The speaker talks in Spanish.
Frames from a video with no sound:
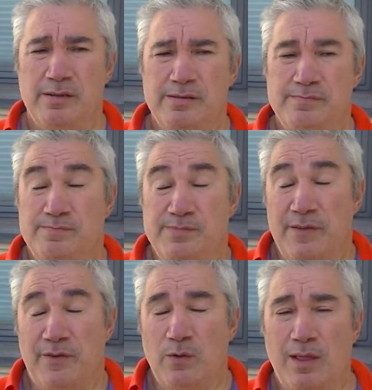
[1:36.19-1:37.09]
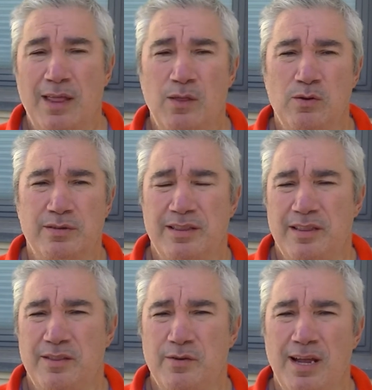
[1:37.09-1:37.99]
eh, defraudados,
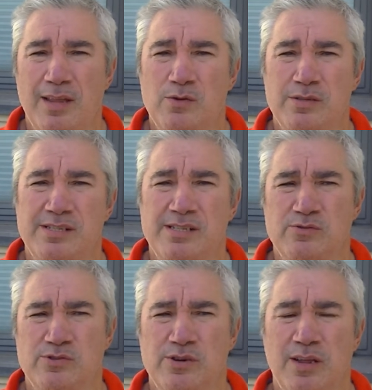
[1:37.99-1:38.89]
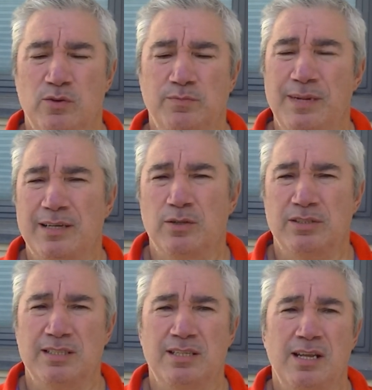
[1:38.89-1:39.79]
decepcionados, desilusionados, mil
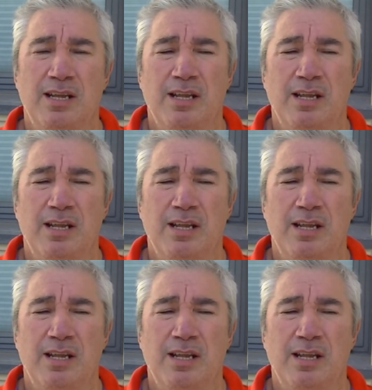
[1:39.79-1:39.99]
cosas.